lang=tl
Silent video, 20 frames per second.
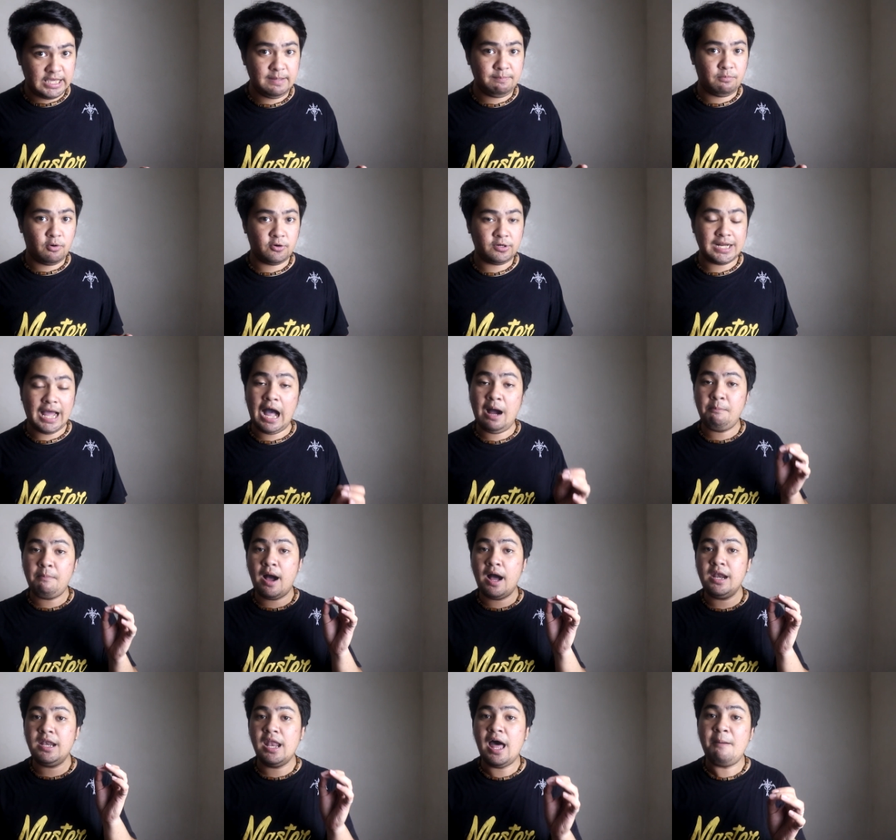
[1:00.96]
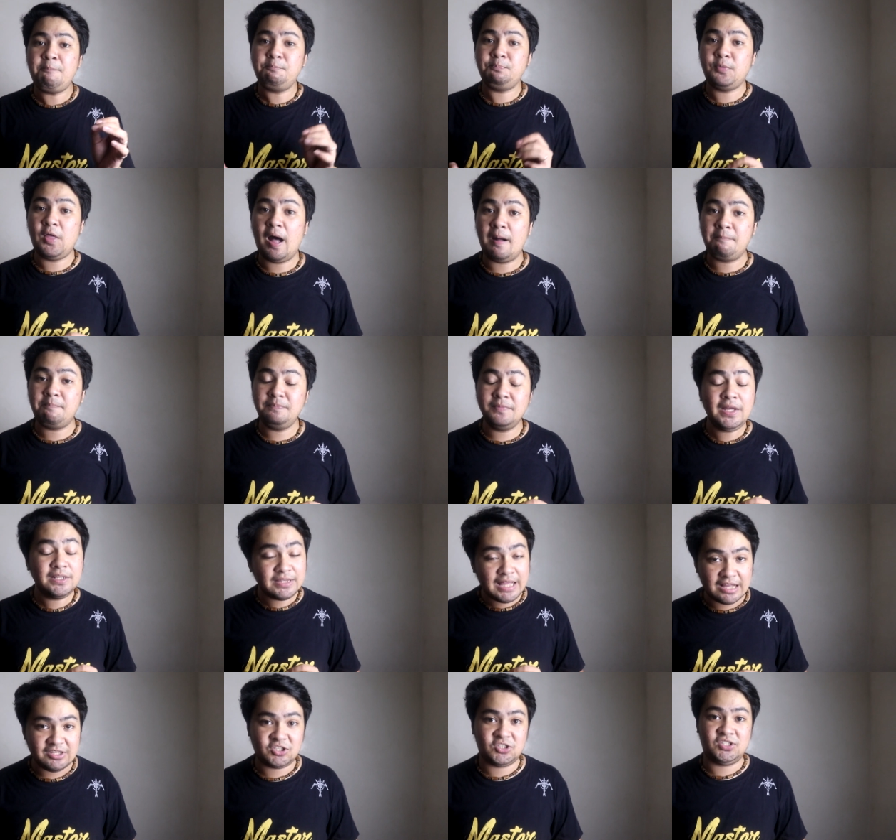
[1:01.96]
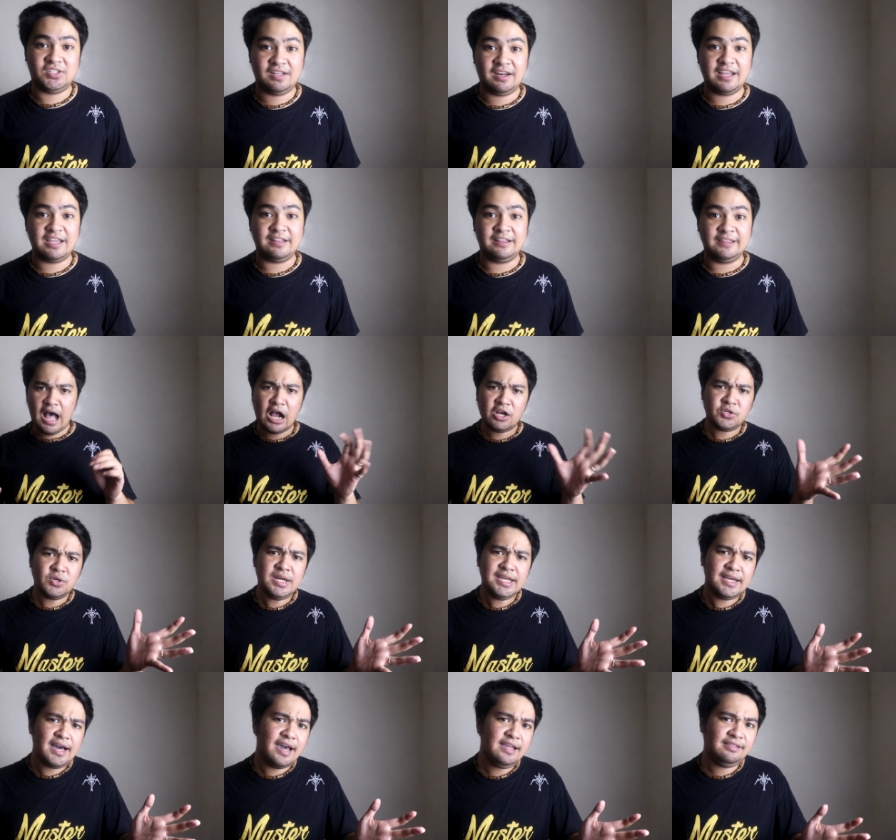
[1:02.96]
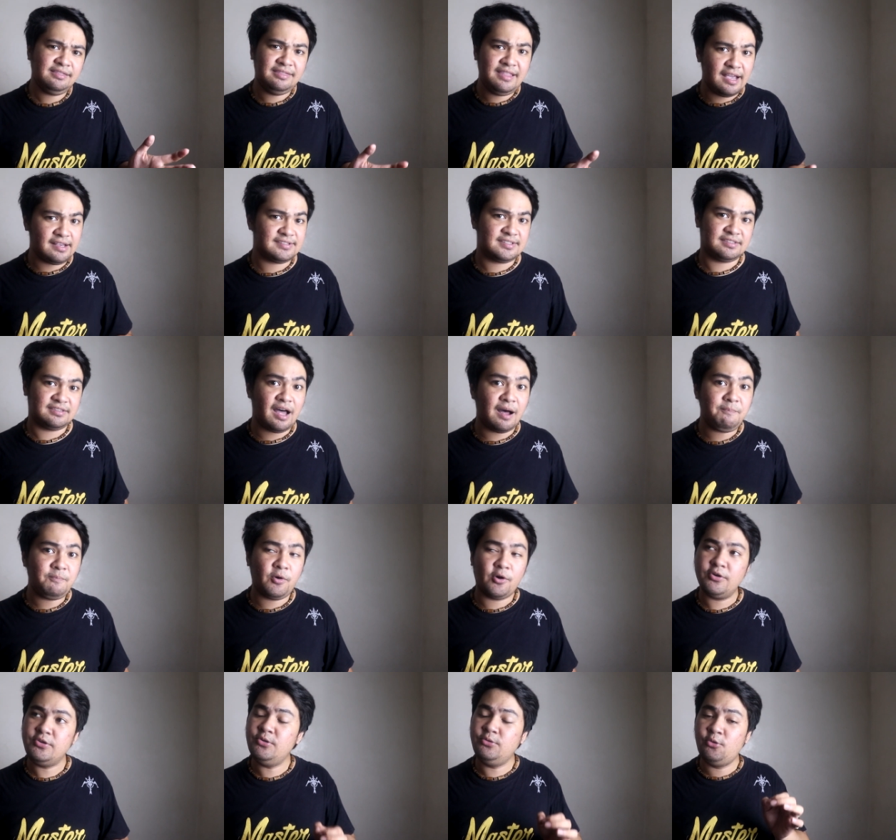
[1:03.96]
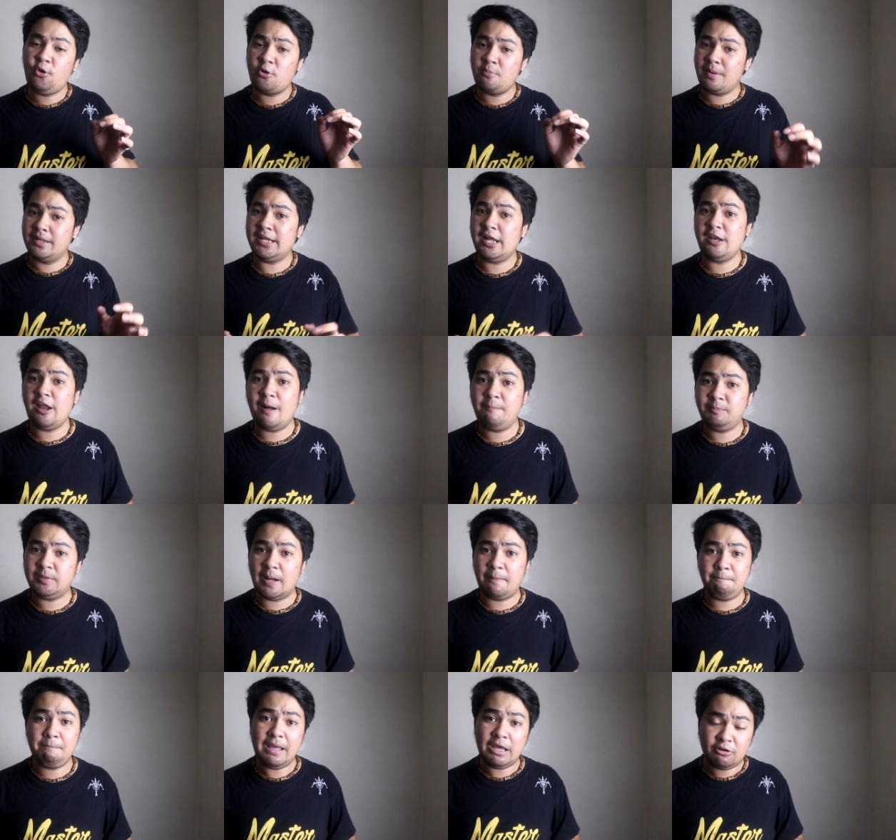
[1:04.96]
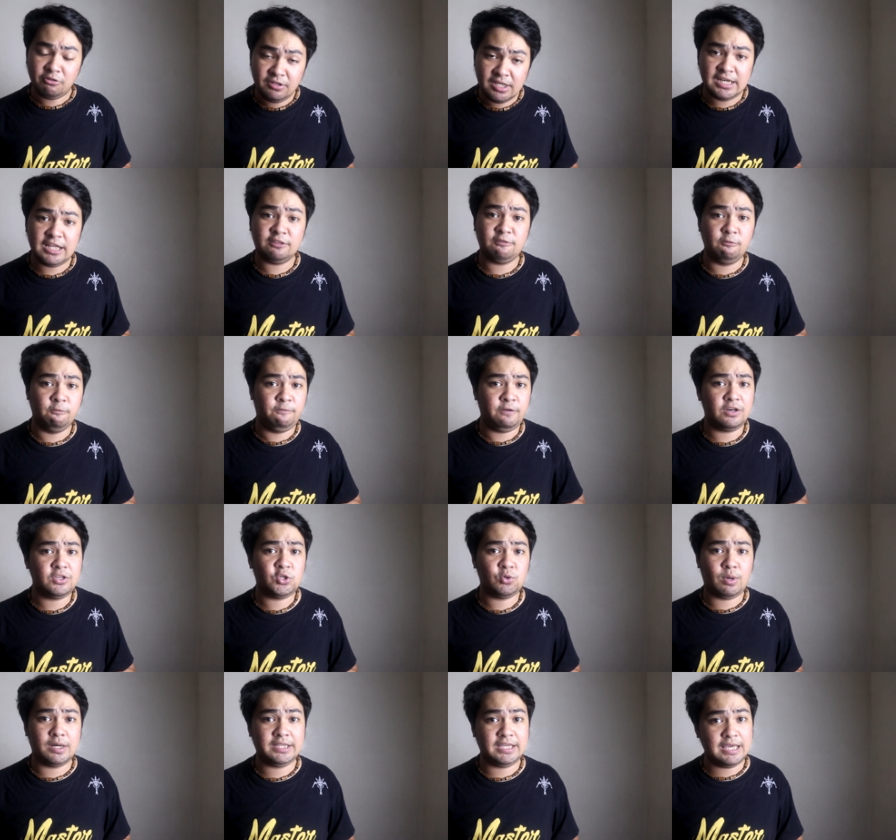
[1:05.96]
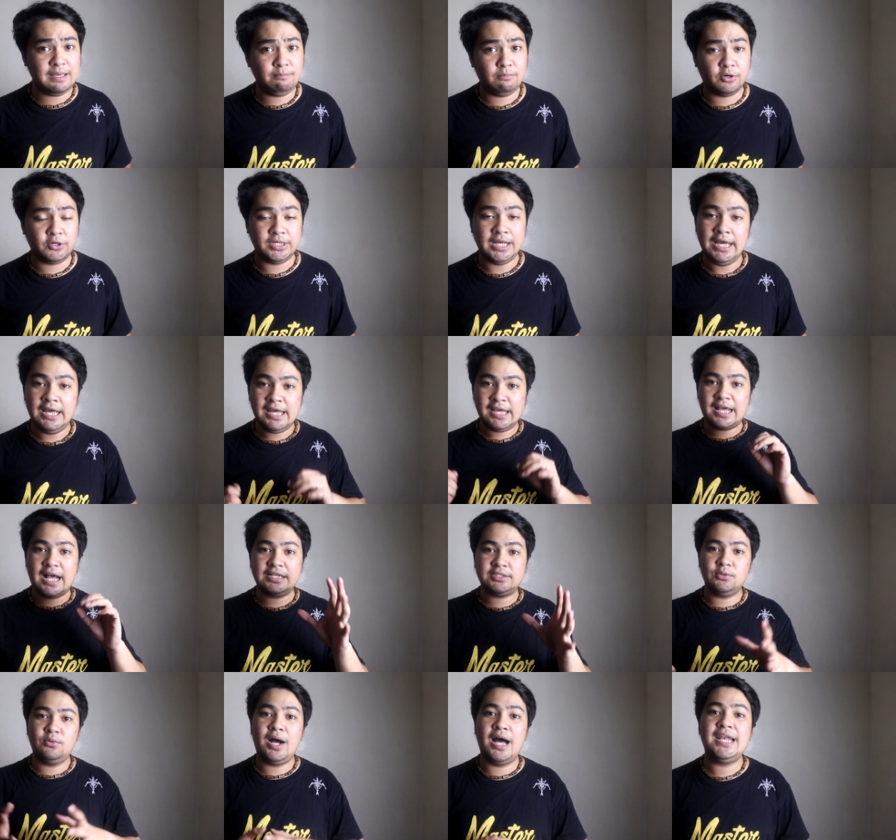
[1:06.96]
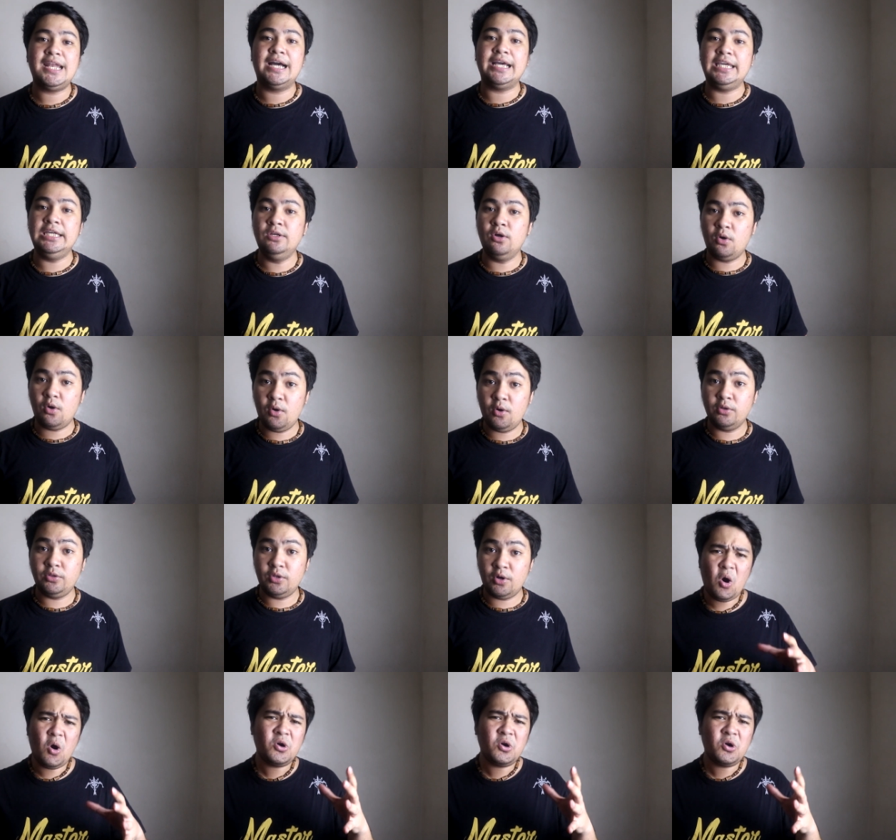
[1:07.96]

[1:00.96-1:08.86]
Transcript: keyboard ang mga laptop na touchscreen. Actually kahit desktop or yung normal na laptop, meron din itong virtual keyboard. Kaso nga lang ino-on